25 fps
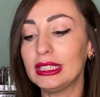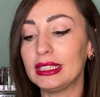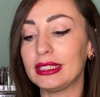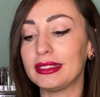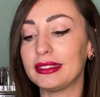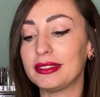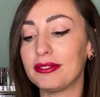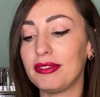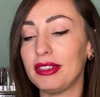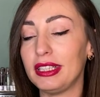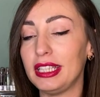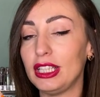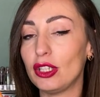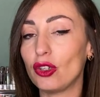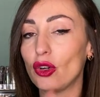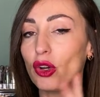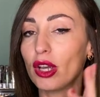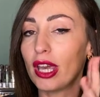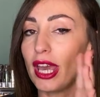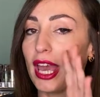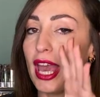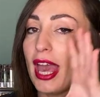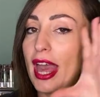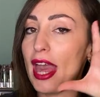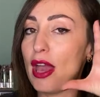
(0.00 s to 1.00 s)
Uh, vi dico
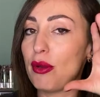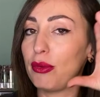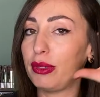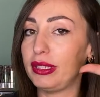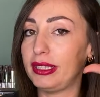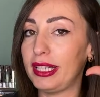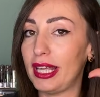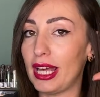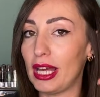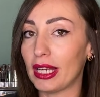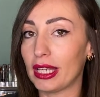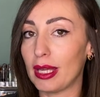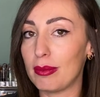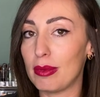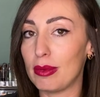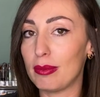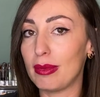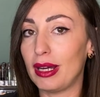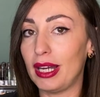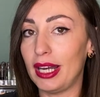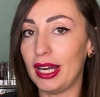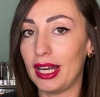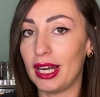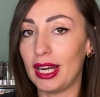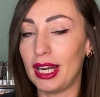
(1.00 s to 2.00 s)
che è un'idea che mi
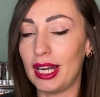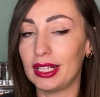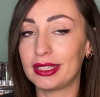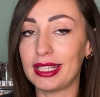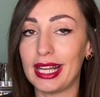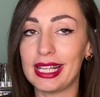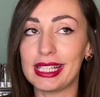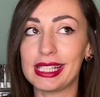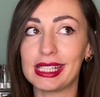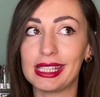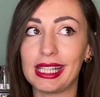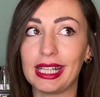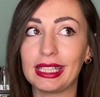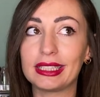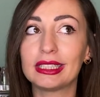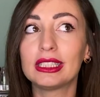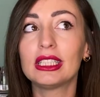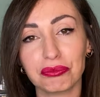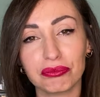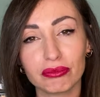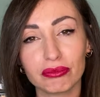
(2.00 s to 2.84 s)
balena nella testa